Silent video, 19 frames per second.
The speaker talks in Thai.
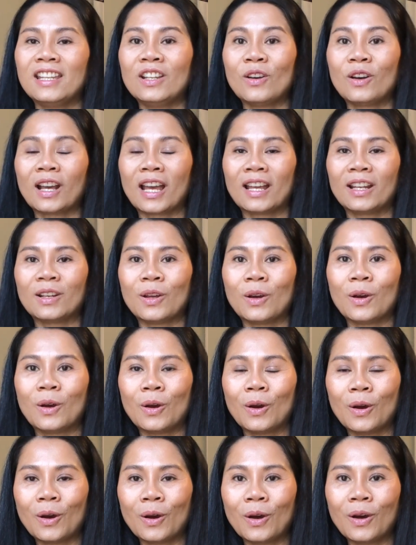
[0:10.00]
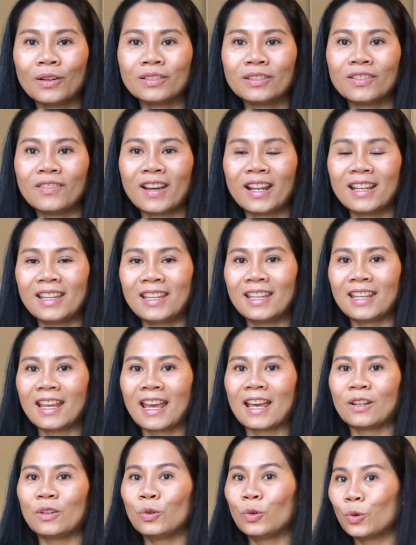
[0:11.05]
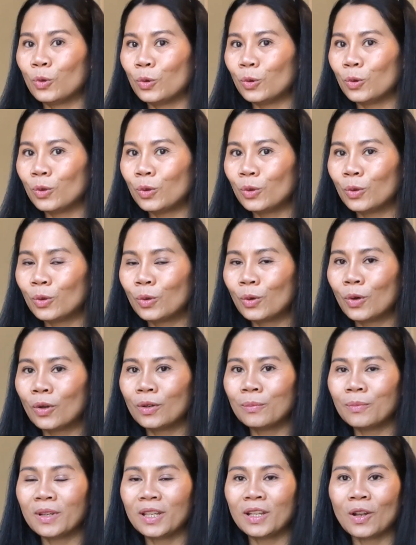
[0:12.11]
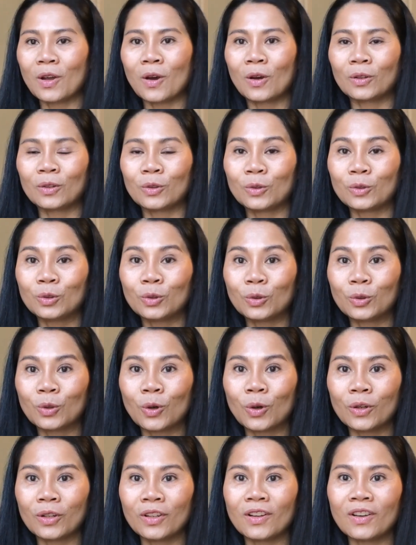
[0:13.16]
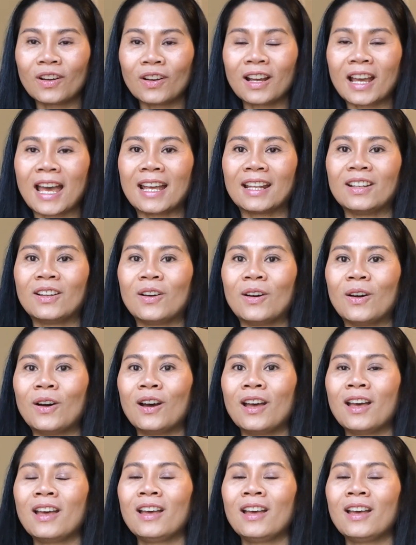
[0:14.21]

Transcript: เนาะค่ะเนาะสวัสดีค่ะ ทุกคูทุกคนพี่น้องทุกทุกคนเนาะค่ะเนาะ